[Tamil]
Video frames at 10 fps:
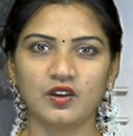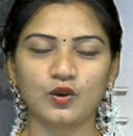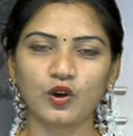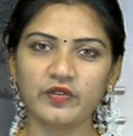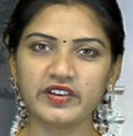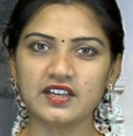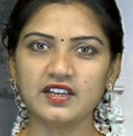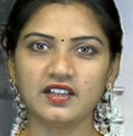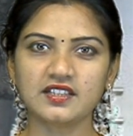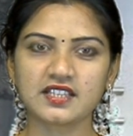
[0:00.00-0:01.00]

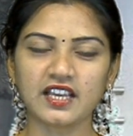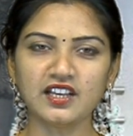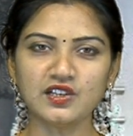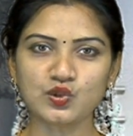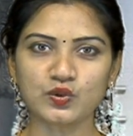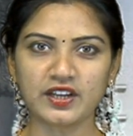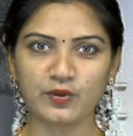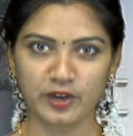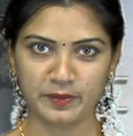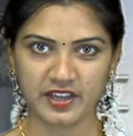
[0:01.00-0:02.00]
கோவையில் செங்கல் சூளை
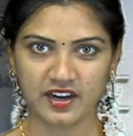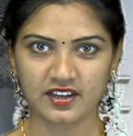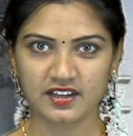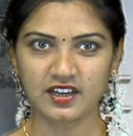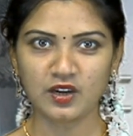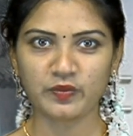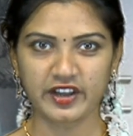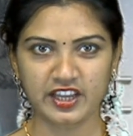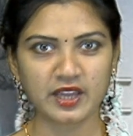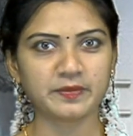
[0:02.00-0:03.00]
உரிமையாளர்கள்
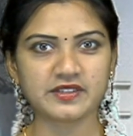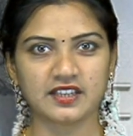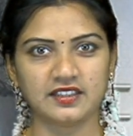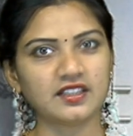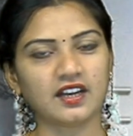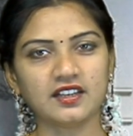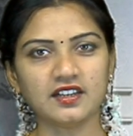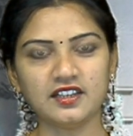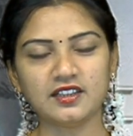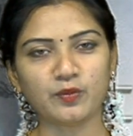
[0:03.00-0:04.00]
வரி ஏய்ப்பு செய்ததாக
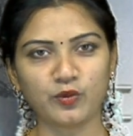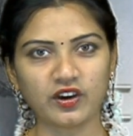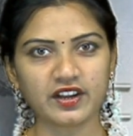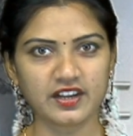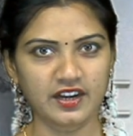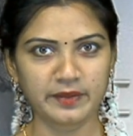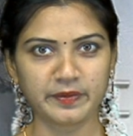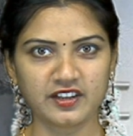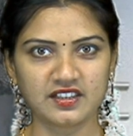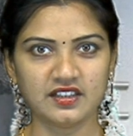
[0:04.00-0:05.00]
எழுந்த புகாரின்
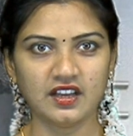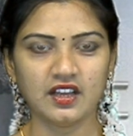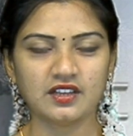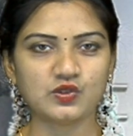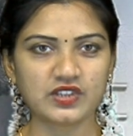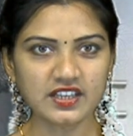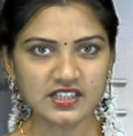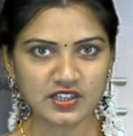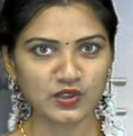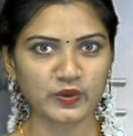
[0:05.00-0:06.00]
அடிப்படையில்
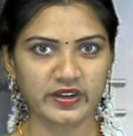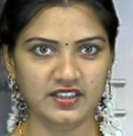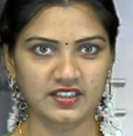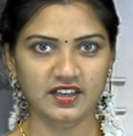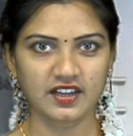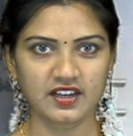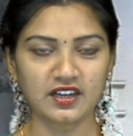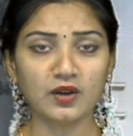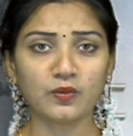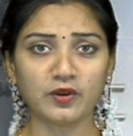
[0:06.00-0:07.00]
ஜிஎஸ்டி துறை
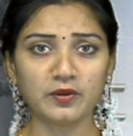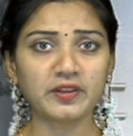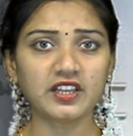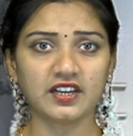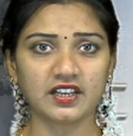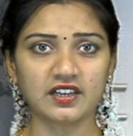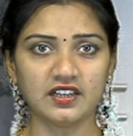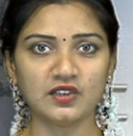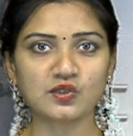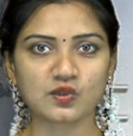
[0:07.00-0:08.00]
அதிகாரிகள் ஒன்பது
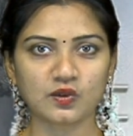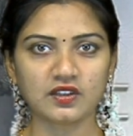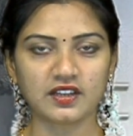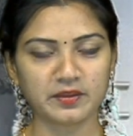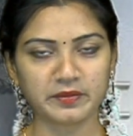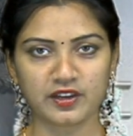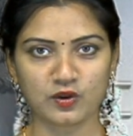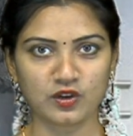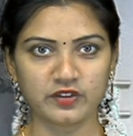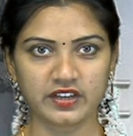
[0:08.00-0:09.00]
இடங்களில் சோதனை
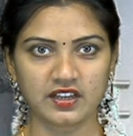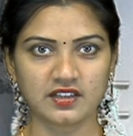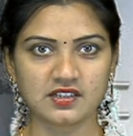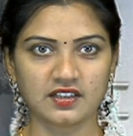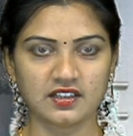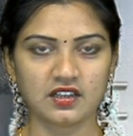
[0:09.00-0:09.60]
மேற்கொண்டு வருகின்றனர்